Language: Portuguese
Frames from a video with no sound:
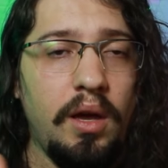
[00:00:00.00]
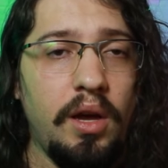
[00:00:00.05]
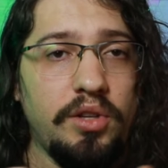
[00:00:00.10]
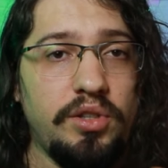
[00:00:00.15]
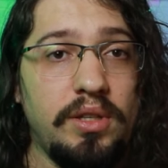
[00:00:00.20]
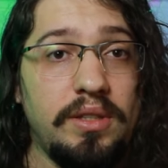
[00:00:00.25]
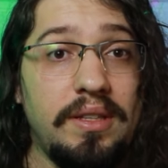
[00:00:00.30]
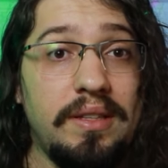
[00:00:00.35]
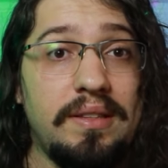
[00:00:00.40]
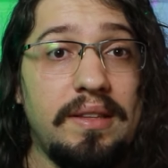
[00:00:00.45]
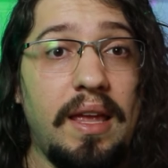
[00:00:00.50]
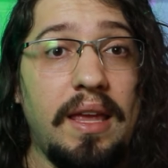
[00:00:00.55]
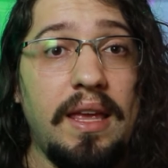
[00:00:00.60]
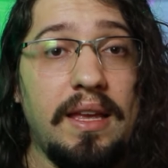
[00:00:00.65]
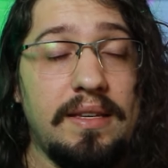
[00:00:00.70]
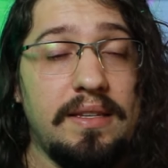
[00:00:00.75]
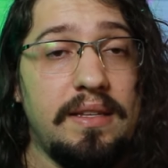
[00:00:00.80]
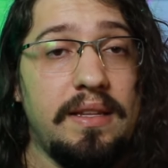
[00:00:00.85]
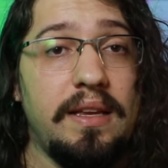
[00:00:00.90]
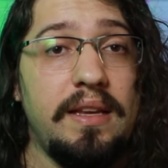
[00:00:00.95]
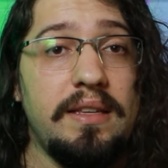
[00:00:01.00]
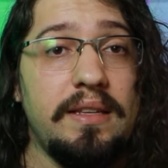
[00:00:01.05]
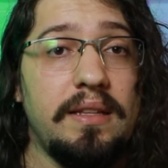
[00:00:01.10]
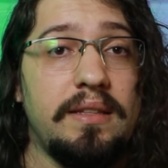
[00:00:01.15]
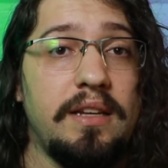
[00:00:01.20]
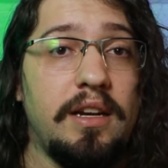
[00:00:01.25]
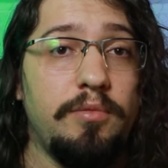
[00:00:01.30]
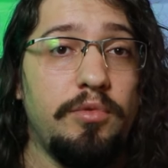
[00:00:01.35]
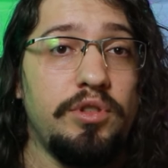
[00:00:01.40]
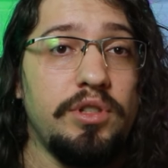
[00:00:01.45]
A gente tem as leis da
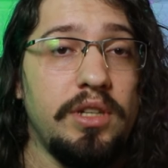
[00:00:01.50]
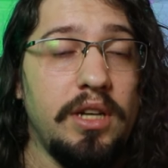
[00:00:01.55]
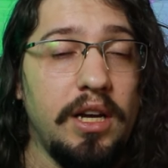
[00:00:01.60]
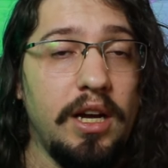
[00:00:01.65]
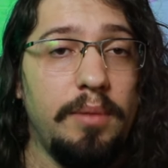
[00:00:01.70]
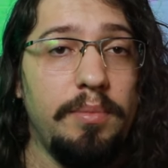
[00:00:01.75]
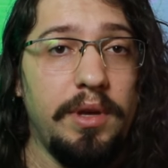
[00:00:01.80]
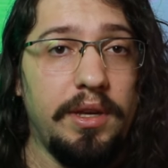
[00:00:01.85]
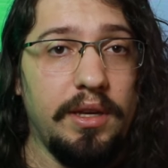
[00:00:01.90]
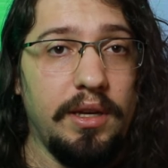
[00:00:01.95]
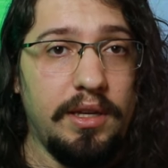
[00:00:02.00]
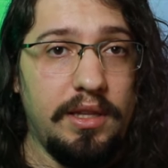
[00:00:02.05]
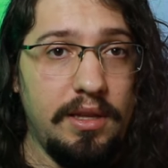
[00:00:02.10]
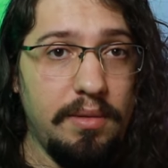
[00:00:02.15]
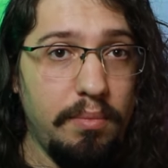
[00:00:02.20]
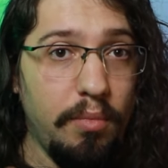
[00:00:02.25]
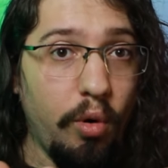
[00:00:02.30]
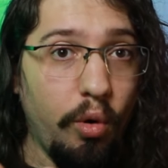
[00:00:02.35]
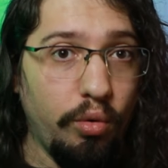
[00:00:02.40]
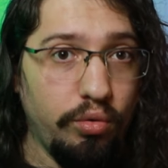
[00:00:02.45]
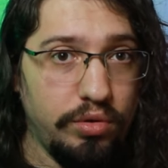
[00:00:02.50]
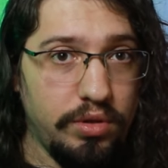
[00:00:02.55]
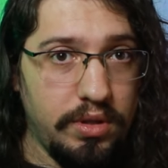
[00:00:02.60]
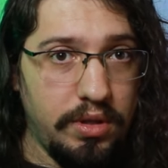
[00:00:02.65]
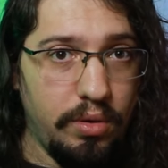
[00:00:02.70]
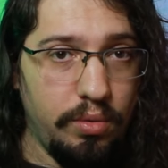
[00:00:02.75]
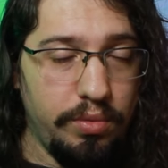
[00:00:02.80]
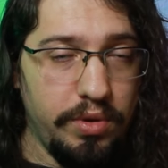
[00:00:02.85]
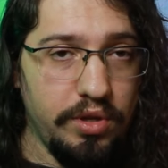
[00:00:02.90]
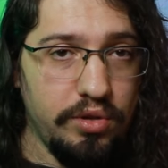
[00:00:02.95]
termodinâmica que
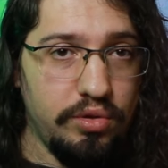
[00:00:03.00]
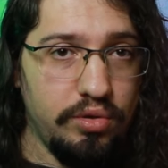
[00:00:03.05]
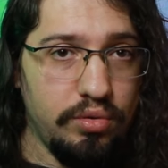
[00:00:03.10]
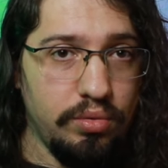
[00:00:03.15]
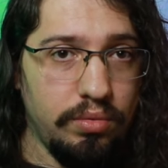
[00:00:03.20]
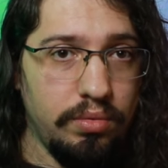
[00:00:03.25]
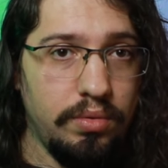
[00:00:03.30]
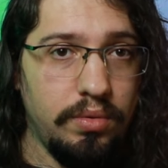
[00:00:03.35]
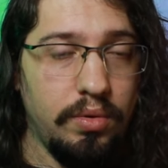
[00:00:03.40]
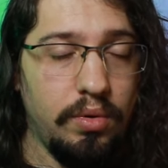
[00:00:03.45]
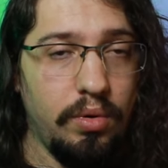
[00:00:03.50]
demonstram isso.